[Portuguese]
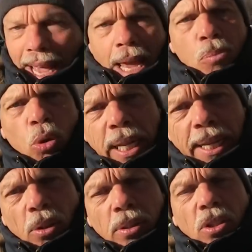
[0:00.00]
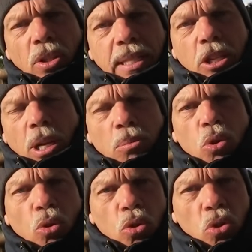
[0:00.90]
em Munique, onde nós deixamos
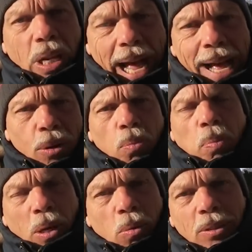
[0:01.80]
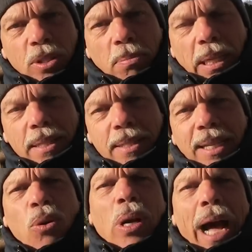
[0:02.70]
o nosso carro para quatro semanas
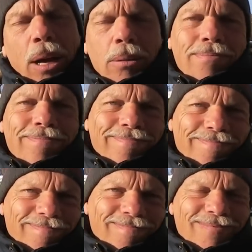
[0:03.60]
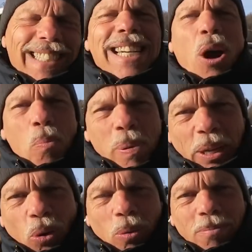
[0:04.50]
e o carro não
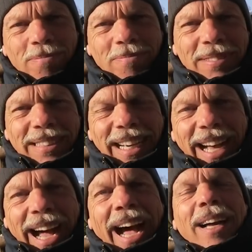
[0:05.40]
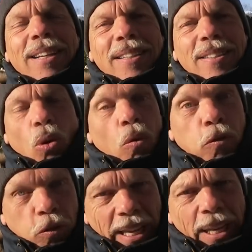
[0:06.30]
pegou. Ah, o
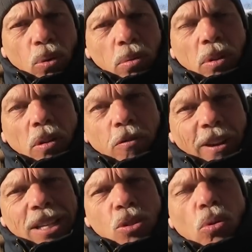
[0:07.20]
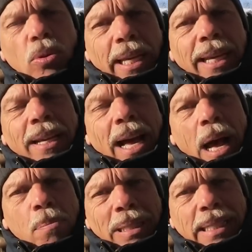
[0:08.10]
frio fez com que
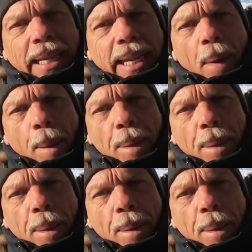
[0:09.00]
a bateria